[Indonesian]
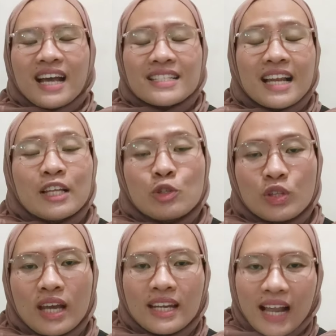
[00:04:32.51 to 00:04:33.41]
yang
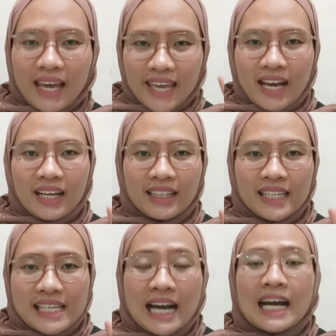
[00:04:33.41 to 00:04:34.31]
selanjutnya adalah yang
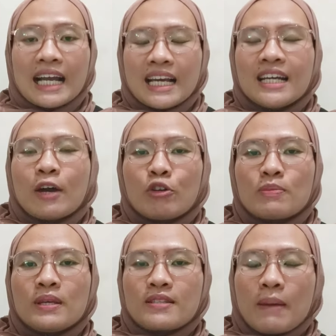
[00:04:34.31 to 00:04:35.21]
ketiga kalian
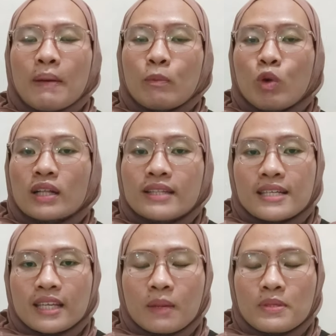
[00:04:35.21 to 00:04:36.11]
harus bisa membuat
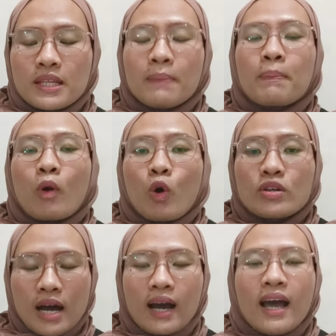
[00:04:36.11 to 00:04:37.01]
deskripsi
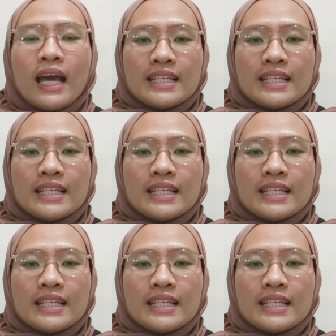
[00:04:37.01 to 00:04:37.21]
produk